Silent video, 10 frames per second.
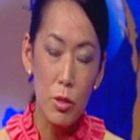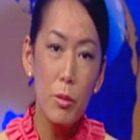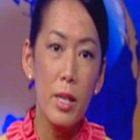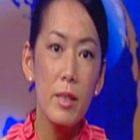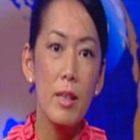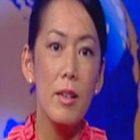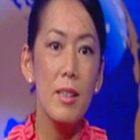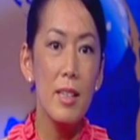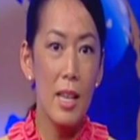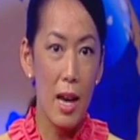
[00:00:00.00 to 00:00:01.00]
chú ý
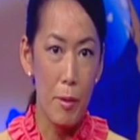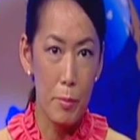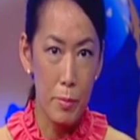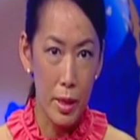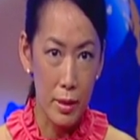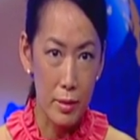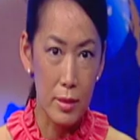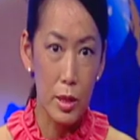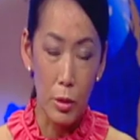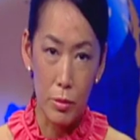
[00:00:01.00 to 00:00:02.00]
tới là bệnh
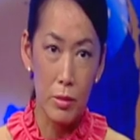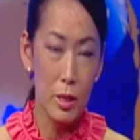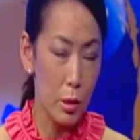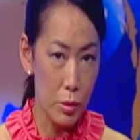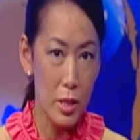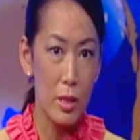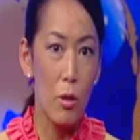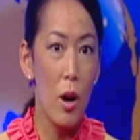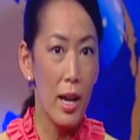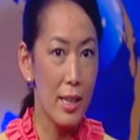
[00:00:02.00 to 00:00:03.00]
tiểu tiểu đường
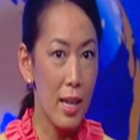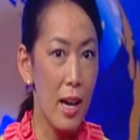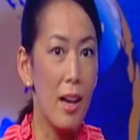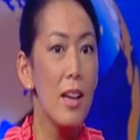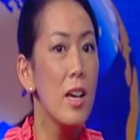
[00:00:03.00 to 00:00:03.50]
hoặc là